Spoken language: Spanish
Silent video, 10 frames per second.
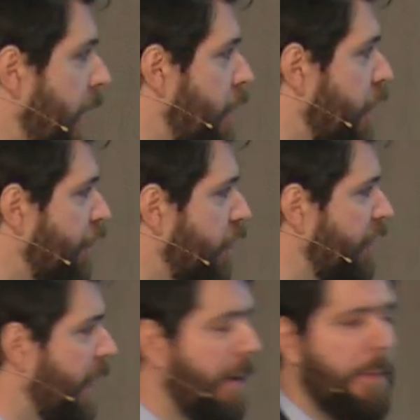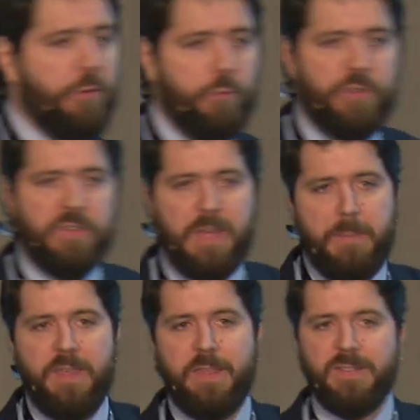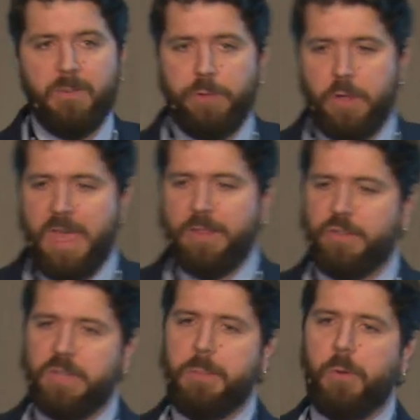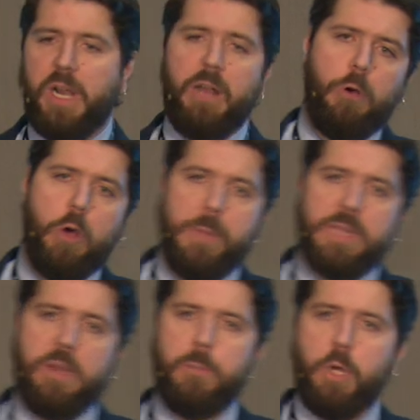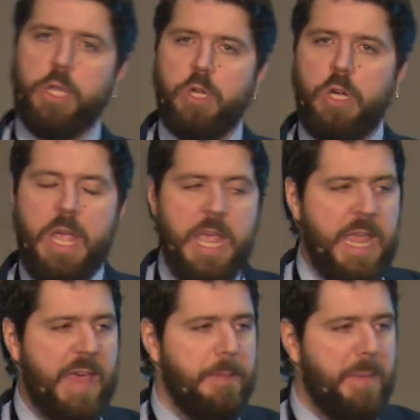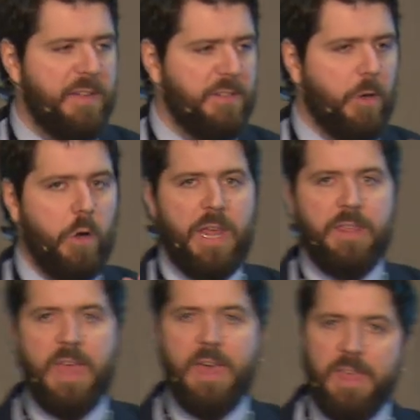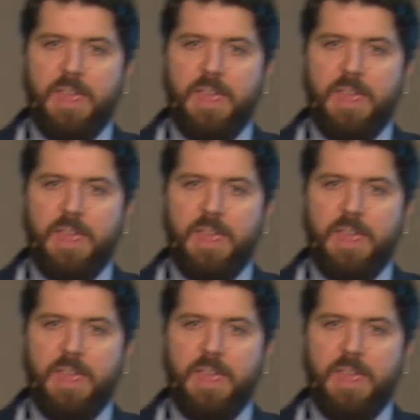Nosotros hablamos de un sistema de distribución de datos en tiempo real, luego comentaré un poquito, y además con la idea de